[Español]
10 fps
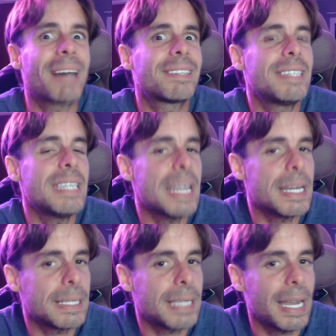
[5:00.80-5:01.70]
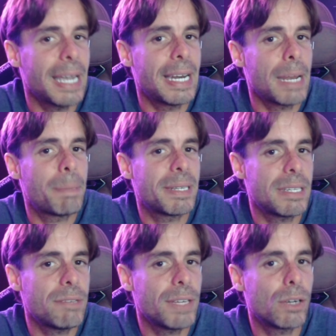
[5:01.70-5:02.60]
paciente en
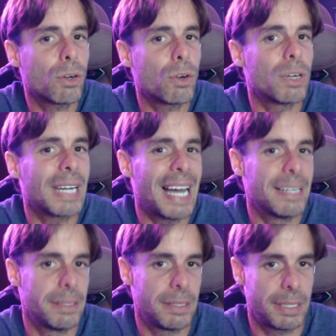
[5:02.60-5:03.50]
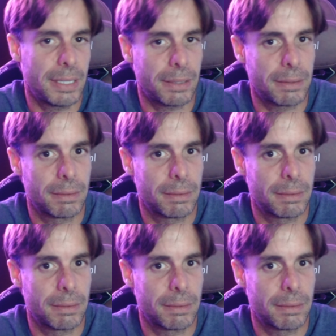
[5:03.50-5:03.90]
específico con cáncer.